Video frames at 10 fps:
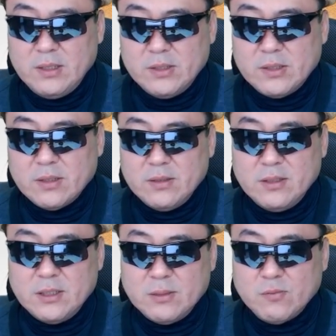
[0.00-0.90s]

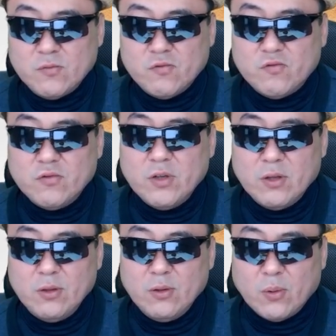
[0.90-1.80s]

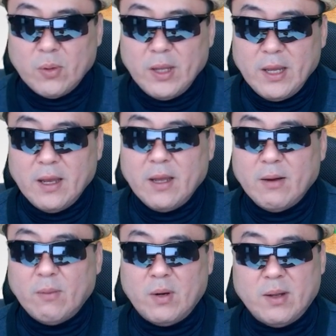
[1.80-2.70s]
2019년도에
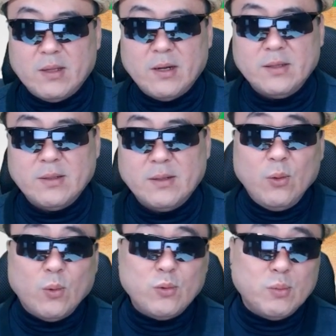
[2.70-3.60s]
올랐다는 거예요.
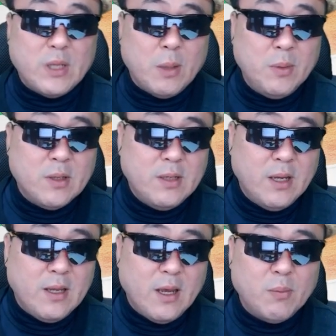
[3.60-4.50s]
요거 좀 재밌는
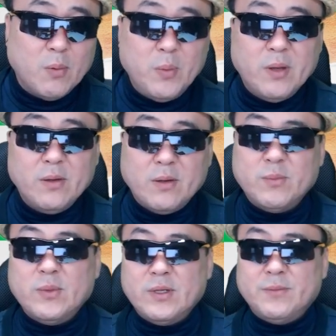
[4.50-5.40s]
얘기해 보면
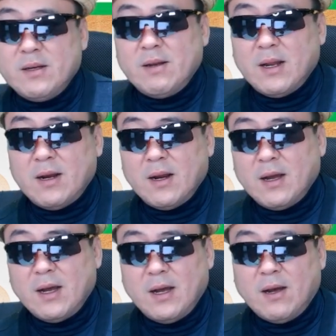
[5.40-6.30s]
여러분들
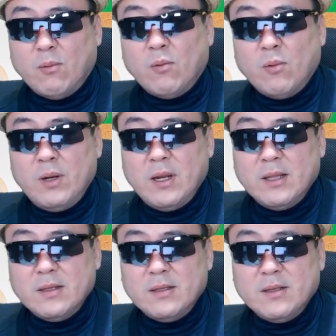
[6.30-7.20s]
클라나가
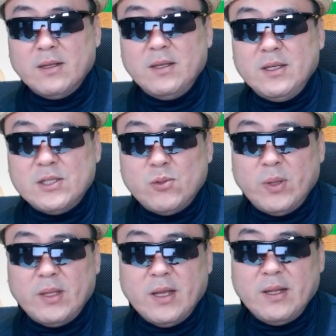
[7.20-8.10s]
원래는 이
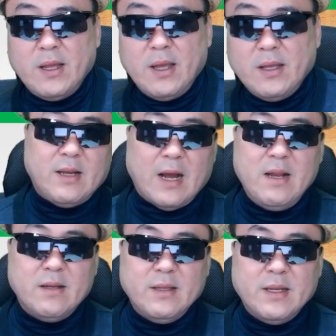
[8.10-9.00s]
스웨덴에
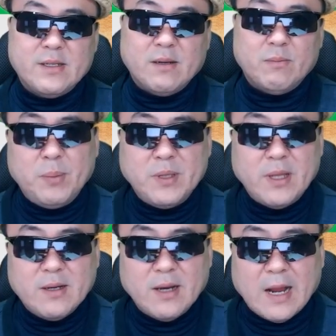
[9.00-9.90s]
관련돼서
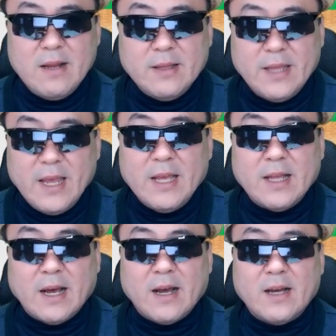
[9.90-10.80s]
핀테크 관련 대회에
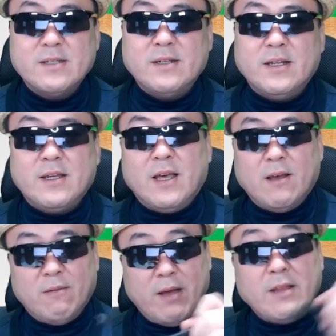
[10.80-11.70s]
나가서 이렇게
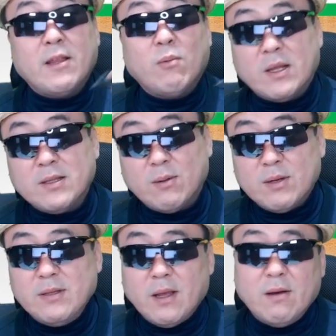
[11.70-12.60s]
했다고 하더라고.
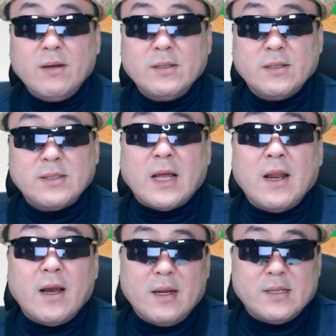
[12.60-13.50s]
근데 거기서
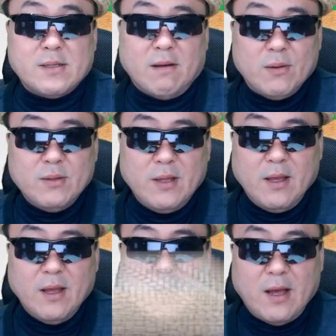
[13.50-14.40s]
탈락을 했어.
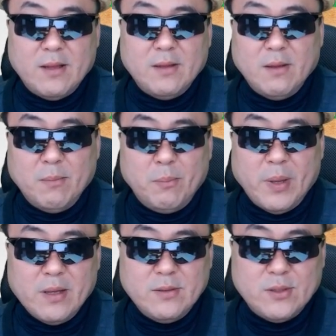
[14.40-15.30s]
근데 한
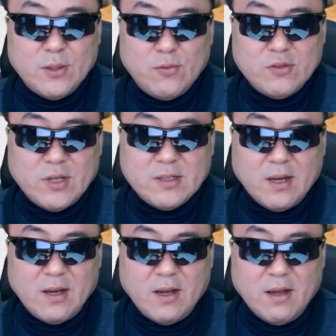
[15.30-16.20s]
벤처
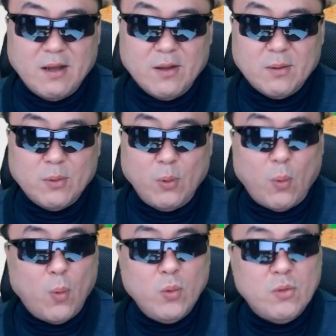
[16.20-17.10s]
투자자가
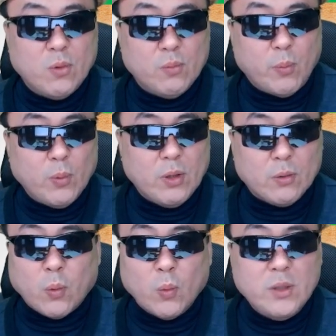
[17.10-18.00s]
오 이거 보니까
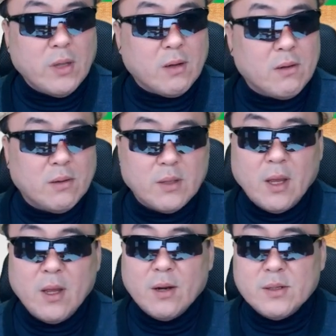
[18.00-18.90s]
돈이 될 것 같아.
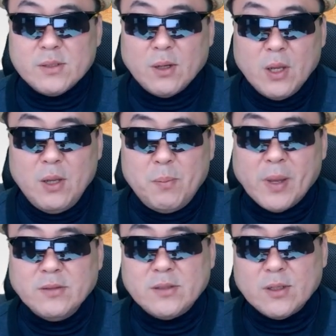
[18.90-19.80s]
그래서 이
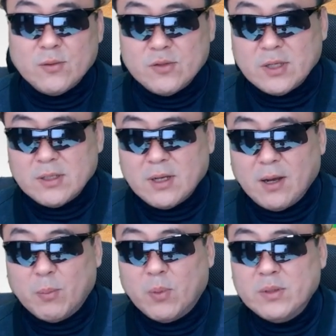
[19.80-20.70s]
벤처
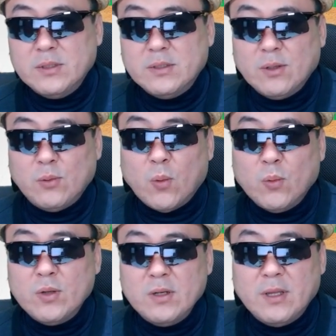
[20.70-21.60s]
투자자가 먼저
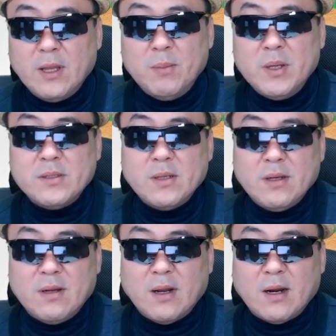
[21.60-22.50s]
돈을 대면서 이
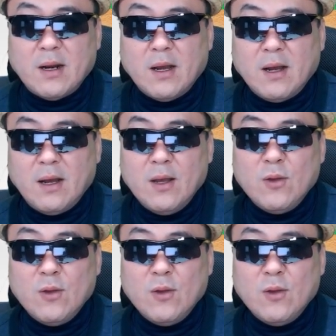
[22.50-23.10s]
클라나가